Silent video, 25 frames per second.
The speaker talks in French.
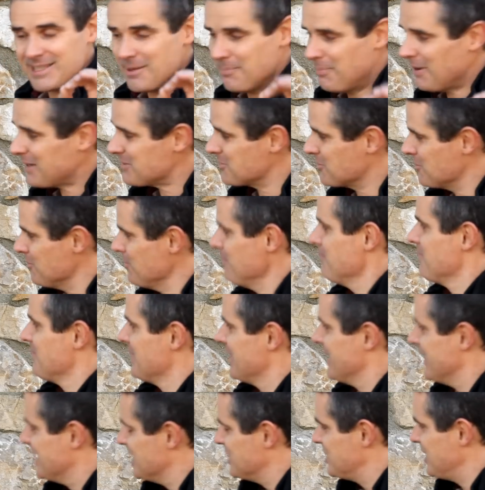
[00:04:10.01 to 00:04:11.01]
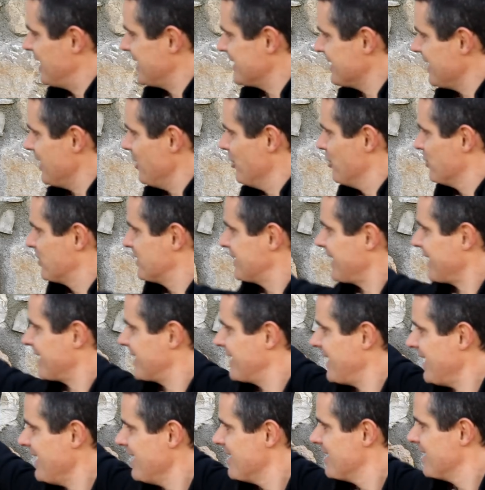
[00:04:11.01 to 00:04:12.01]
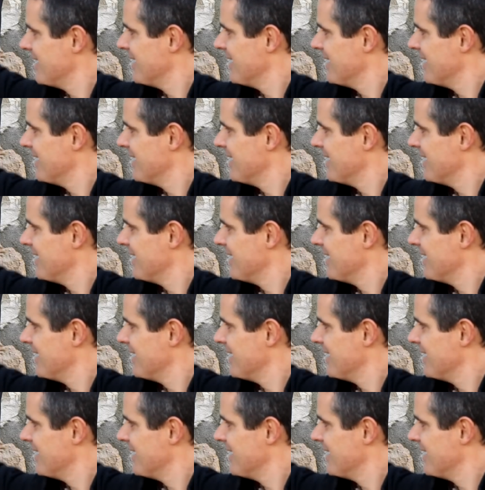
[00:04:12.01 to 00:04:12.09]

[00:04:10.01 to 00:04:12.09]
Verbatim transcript: parce que j'ai atteint le taquet